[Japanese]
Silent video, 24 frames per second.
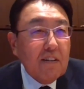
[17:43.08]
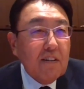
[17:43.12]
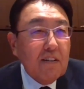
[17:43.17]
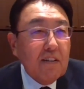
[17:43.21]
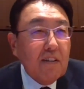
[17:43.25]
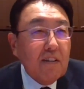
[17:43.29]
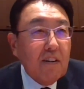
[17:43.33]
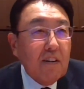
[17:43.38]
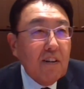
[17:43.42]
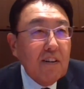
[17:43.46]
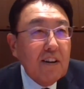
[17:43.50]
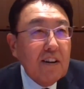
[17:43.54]
な
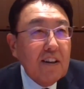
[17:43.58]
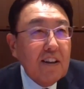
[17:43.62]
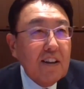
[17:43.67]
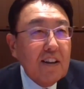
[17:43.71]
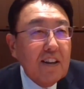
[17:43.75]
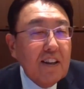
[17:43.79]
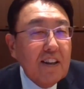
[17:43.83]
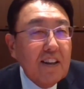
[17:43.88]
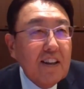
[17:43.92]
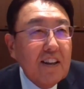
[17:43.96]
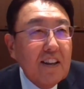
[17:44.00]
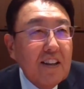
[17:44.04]
るほど。
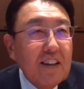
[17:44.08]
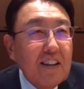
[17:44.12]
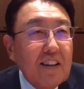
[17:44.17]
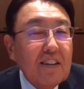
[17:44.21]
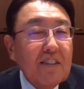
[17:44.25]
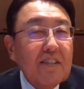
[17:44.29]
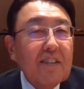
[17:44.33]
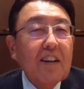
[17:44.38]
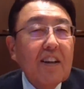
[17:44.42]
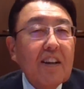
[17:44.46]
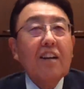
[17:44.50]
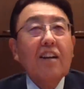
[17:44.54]

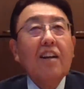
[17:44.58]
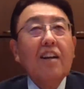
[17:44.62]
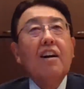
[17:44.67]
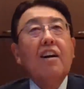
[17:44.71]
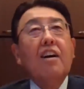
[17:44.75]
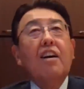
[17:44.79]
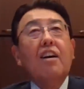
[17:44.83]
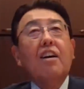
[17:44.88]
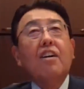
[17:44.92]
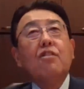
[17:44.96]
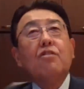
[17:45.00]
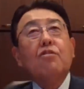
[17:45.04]
だか
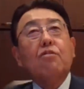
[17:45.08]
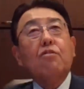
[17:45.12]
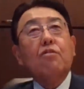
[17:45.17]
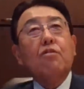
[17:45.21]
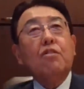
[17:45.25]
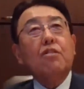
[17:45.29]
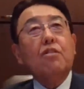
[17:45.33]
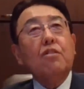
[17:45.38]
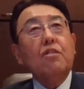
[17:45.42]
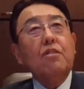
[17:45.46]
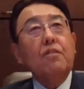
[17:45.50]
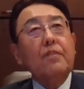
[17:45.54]
ら、
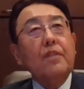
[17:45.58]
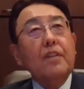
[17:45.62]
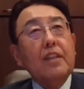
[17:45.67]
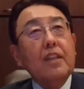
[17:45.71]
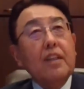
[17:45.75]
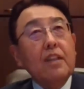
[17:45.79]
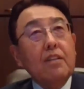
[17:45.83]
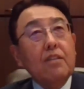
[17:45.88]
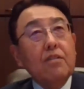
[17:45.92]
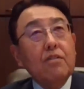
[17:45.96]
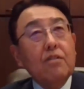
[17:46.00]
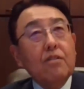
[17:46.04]
こういう意味
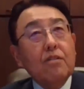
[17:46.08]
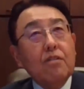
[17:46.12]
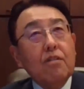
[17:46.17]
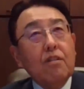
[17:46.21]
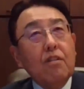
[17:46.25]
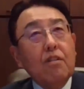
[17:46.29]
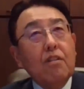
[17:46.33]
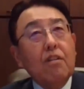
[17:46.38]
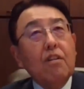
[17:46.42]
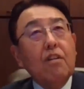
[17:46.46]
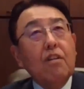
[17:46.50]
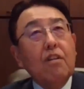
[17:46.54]
で言う
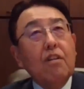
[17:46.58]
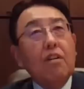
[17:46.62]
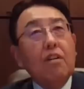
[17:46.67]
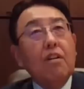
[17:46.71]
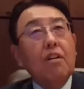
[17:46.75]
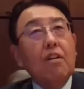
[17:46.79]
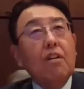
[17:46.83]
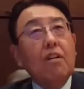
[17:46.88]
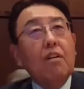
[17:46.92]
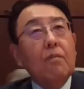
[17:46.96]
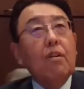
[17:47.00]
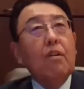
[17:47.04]
と、
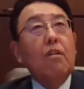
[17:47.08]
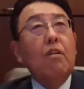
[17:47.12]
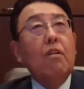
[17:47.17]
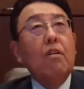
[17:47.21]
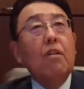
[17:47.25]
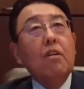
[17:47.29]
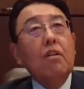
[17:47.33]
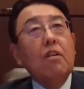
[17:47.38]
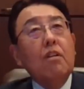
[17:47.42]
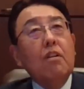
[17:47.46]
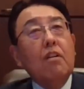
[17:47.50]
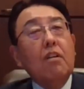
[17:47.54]
もう、
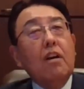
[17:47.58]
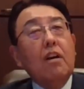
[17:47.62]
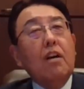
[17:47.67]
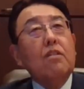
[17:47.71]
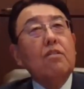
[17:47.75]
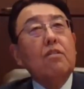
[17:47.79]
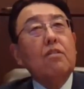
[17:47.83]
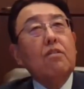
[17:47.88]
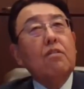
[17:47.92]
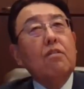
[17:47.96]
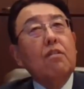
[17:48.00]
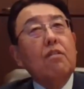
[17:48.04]

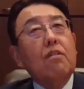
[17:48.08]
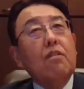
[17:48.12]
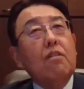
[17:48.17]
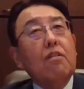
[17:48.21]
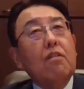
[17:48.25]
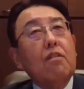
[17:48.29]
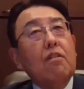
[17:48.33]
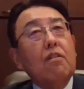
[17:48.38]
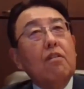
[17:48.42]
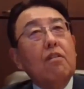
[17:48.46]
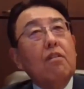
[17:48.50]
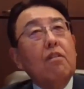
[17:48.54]
あ
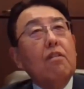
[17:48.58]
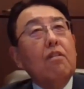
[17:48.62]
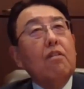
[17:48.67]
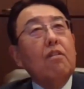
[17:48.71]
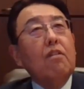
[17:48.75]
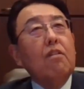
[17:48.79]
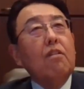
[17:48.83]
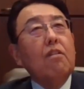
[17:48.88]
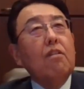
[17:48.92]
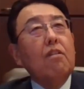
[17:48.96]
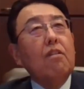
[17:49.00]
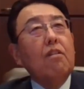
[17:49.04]

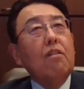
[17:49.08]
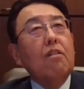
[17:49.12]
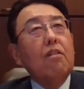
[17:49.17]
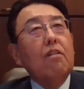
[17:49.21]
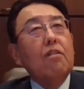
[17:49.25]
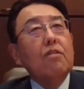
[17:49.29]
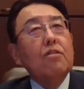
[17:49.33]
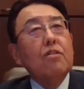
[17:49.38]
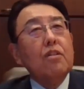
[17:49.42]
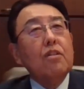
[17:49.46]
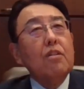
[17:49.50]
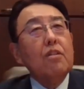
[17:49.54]

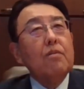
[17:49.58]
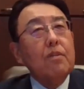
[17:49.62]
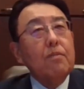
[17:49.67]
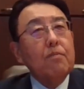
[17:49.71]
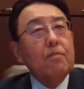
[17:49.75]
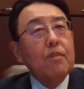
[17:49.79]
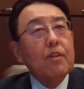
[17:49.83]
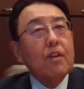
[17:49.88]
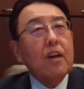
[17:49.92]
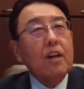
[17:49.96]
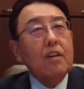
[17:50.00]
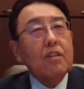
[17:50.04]
のー、ずいぶ
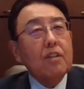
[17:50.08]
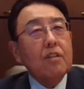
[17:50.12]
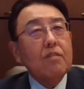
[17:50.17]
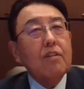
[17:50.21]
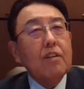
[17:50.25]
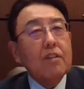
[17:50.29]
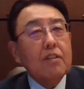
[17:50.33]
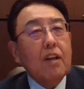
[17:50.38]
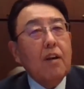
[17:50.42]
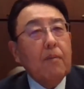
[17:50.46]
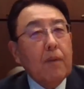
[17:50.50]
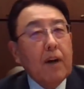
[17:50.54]
ん昔と
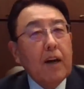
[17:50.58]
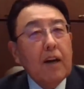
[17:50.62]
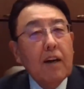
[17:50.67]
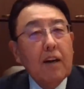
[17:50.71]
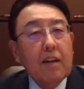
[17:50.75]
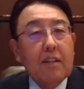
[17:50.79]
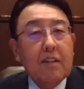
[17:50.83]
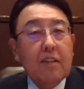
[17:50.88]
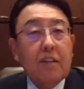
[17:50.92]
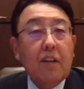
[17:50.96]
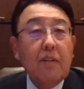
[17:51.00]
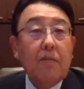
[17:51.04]
は様変
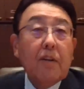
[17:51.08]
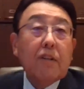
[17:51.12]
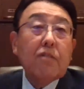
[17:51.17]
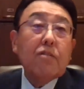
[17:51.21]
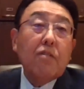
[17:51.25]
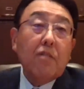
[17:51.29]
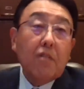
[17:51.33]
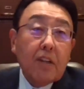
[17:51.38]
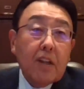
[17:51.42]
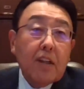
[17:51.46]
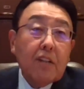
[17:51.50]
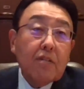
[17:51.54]
わりしてます、
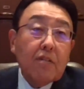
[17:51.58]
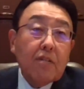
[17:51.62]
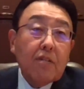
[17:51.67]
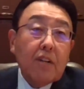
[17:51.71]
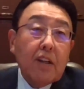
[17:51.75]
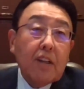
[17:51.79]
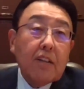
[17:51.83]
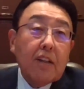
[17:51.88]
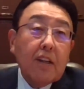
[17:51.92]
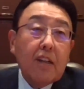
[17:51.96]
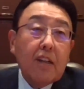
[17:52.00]
ね、そうね。